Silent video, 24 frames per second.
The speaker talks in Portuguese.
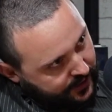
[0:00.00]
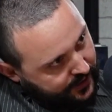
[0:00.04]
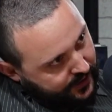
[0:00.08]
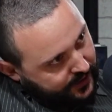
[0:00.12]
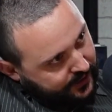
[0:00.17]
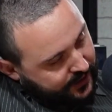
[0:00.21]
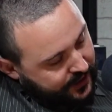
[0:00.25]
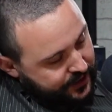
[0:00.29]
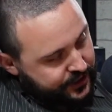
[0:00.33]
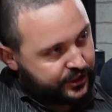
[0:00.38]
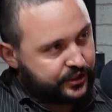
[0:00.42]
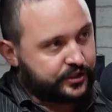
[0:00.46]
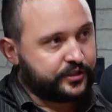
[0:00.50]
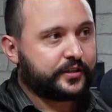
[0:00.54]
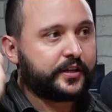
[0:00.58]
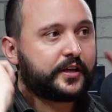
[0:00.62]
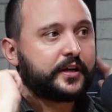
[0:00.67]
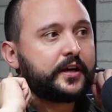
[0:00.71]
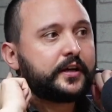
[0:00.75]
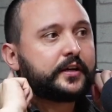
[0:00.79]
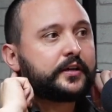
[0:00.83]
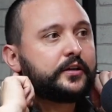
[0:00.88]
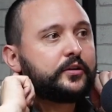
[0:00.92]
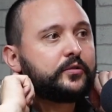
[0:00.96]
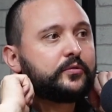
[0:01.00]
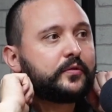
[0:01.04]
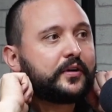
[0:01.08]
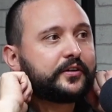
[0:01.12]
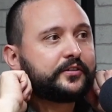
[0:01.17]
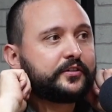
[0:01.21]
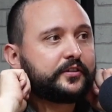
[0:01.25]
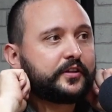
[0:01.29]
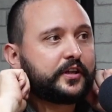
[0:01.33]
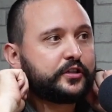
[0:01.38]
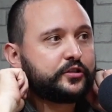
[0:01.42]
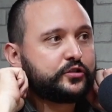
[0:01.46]
Que a gente tem aqui um
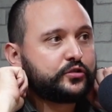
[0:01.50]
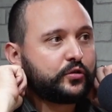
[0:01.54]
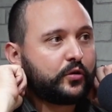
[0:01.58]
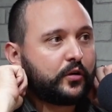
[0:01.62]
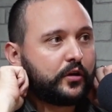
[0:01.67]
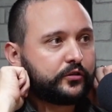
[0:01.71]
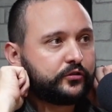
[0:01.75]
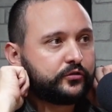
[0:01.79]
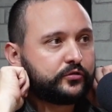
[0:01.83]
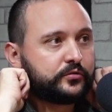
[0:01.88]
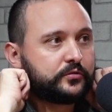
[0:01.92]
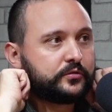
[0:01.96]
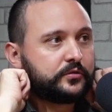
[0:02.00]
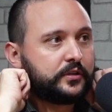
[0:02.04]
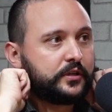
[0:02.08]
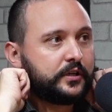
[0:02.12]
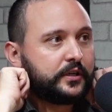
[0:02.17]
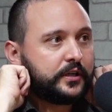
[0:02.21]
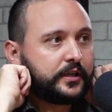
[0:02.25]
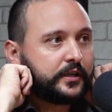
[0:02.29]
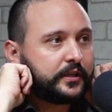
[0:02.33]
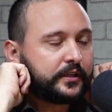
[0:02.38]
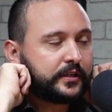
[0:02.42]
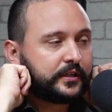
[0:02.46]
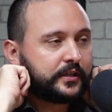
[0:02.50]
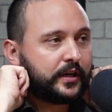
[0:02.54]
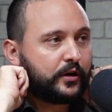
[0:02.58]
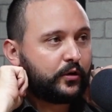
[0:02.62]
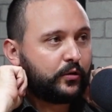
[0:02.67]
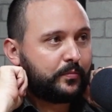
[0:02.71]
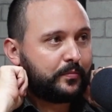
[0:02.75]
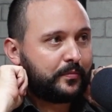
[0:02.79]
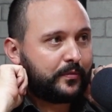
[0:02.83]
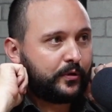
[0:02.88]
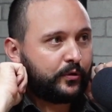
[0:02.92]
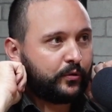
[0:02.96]
acidente ósseo, que é o,
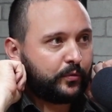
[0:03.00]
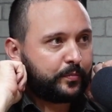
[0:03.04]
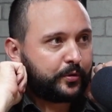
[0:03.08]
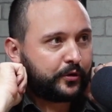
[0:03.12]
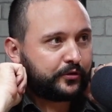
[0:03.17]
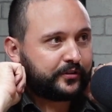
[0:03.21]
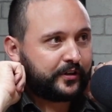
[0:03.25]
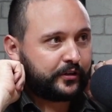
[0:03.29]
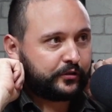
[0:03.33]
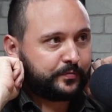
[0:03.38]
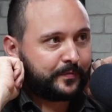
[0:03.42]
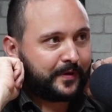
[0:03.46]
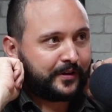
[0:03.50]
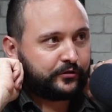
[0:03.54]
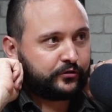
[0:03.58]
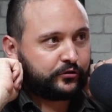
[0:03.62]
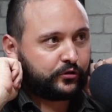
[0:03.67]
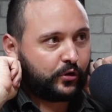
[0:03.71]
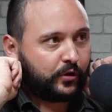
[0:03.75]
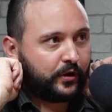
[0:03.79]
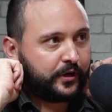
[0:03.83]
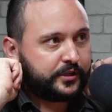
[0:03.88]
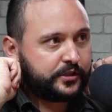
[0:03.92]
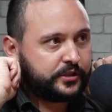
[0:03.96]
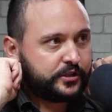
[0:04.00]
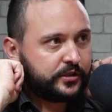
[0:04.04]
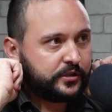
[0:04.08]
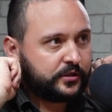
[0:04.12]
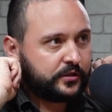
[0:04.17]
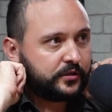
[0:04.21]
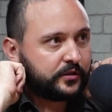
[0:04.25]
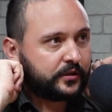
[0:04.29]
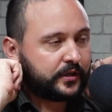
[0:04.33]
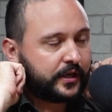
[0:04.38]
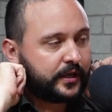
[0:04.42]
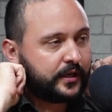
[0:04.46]
o processo mastoide,
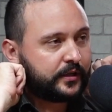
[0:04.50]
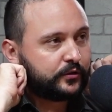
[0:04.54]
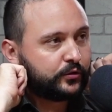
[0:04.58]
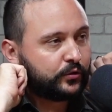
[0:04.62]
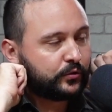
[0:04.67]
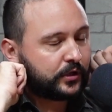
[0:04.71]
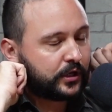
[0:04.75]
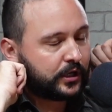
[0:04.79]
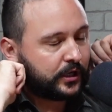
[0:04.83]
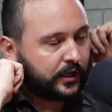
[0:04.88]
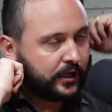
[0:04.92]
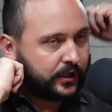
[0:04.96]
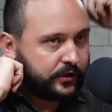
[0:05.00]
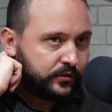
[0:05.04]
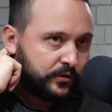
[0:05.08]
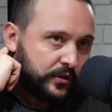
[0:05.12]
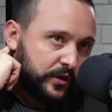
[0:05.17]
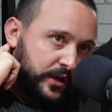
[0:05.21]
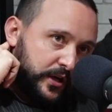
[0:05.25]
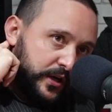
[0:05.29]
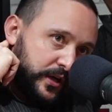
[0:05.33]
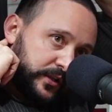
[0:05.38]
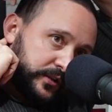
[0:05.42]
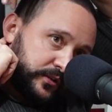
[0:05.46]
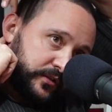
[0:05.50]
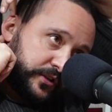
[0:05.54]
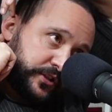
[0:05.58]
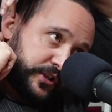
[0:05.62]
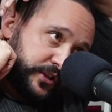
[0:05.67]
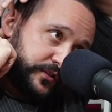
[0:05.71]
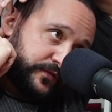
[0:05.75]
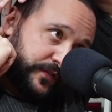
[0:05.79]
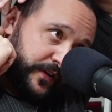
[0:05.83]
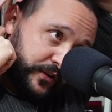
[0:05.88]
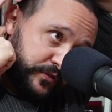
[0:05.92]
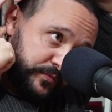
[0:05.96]
né? Do uhum. crânio. Então a
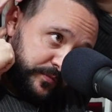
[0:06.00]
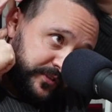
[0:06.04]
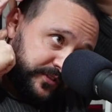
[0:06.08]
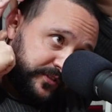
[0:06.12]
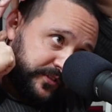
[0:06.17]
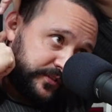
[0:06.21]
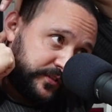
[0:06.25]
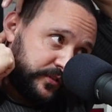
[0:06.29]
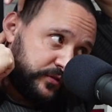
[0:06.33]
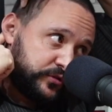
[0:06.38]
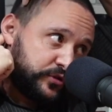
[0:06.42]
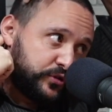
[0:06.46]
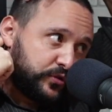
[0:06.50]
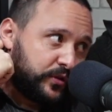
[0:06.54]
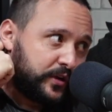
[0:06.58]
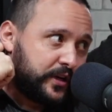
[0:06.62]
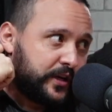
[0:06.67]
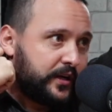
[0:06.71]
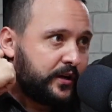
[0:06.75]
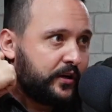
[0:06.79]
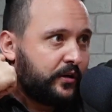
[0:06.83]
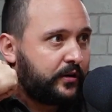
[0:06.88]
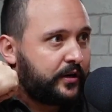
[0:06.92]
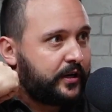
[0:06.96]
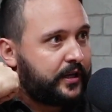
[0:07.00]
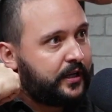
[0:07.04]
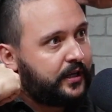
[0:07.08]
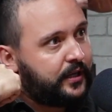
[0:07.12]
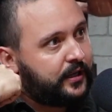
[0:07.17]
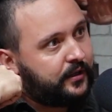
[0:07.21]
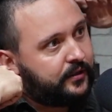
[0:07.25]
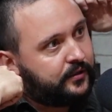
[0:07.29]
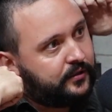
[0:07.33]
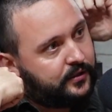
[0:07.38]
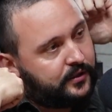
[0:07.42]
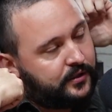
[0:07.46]
gente faz uma incisão de orelha a
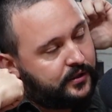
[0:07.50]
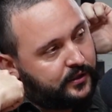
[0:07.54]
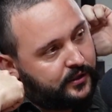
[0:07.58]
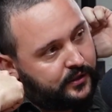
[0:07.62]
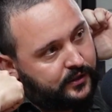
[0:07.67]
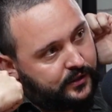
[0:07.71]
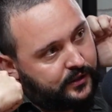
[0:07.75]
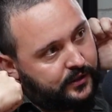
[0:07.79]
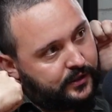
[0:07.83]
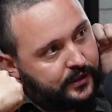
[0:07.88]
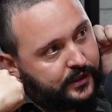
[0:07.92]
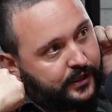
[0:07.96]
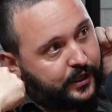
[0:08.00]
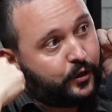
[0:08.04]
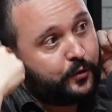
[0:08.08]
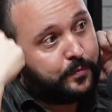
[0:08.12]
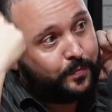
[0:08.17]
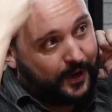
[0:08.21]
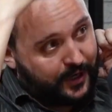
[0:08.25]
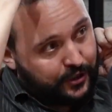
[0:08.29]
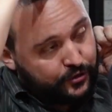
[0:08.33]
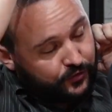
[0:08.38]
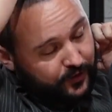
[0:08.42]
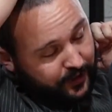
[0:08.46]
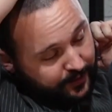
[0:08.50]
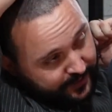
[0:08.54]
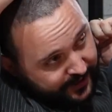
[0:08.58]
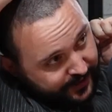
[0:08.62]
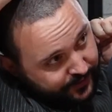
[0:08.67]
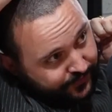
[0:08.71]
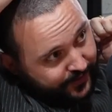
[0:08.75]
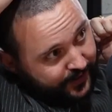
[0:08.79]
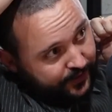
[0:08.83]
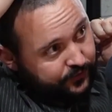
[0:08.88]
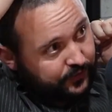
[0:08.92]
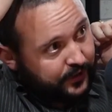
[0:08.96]
orelha isso. Eu, particularmente,
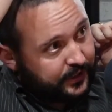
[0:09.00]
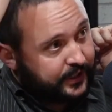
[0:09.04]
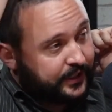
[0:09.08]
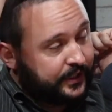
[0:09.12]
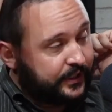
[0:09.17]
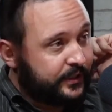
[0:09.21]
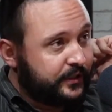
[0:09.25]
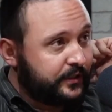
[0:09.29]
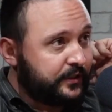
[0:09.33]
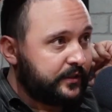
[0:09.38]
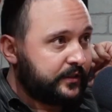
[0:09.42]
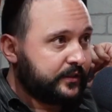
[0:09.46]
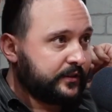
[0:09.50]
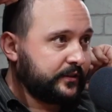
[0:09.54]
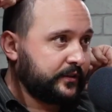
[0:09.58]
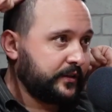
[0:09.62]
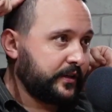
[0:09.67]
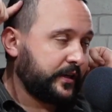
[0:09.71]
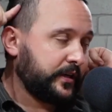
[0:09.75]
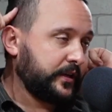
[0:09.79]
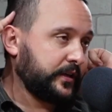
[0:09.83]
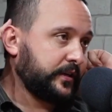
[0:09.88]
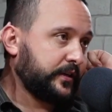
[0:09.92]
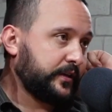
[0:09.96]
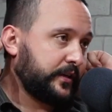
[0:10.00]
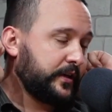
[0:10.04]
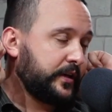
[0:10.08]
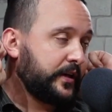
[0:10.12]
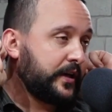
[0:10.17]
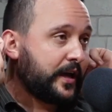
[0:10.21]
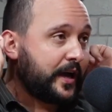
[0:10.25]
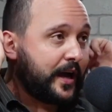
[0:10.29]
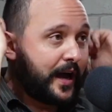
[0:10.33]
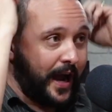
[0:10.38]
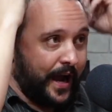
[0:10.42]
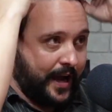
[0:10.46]
faço aqui. Né? Aí abre,
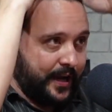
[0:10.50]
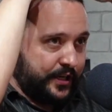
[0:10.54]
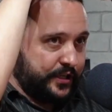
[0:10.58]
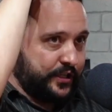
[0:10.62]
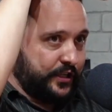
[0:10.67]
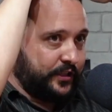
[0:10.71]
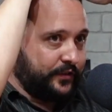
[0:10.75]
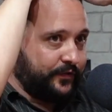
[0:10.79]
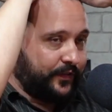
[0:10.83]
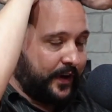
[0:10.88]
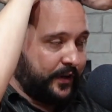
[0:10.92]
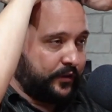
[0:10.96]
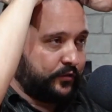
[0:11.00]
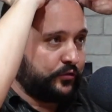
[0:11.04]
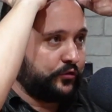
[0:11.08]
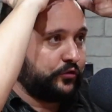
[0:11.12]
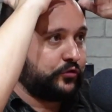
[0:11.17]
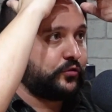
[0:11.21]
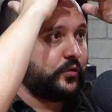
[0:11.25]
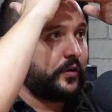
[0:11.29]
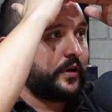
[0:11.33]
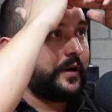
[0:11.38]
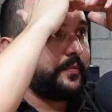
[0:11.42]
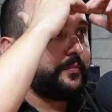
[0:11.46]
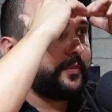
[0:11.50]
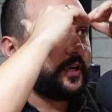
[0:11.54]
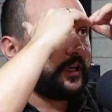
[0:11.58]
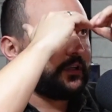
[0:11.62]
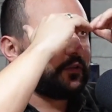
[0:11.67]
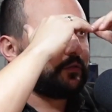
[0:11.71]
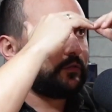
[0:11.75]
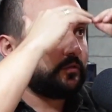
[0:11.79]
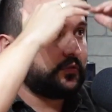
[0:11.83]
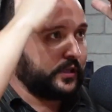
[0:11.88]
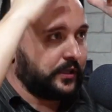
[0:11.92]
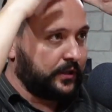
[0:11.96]
né? Aí a gente faz o
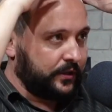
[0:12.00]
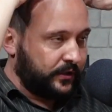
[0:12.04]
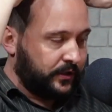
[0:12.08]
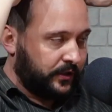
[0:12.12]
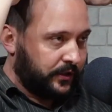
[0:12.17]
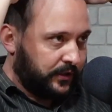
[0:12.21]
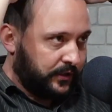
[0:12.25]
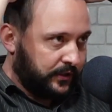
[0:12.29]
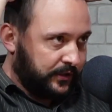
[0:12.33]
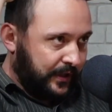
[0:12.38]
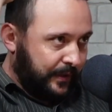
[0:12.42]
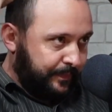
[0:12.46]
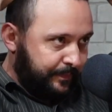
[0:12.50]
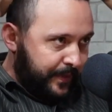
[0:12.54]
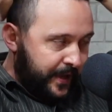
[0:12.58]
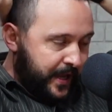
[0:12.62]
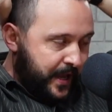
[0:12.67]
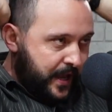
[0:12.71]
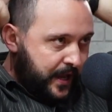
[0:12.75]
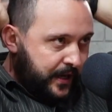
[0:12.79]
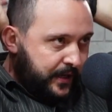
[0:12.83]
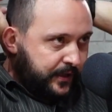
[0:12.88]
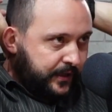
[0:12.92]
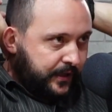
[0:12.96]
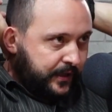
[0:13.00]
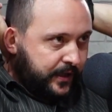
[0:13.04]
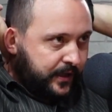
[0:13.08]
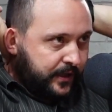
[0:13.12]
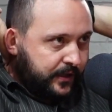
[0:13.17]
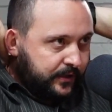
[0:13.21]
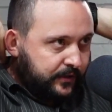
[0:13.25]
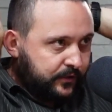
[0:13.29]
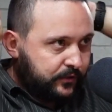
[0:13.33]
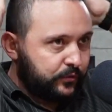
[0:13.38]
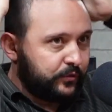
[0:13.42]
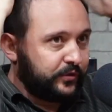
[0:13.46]
descolamento da, da, da pele, né?
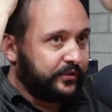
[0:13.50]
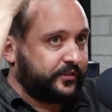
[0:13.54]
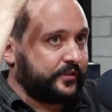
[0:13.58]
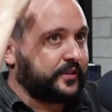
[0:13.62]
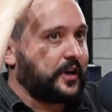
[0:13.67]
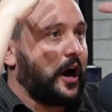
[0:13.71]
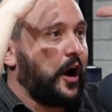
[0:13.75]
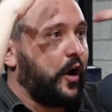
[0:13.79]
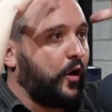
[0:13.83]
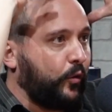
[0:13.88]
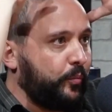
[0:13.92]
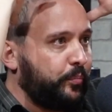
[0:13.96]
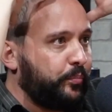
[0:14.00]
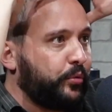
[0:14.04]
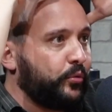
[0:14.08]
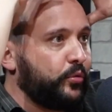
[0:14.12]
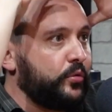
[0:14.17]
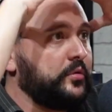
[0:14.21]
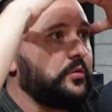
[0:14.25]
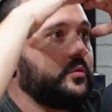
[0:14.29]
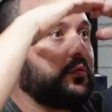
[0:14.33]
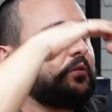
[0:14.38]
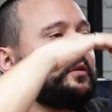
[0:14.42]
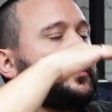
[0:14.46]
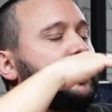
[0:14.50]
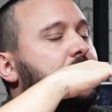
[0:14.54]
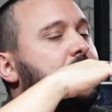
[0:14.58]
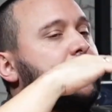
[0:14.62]
O escalpo, né?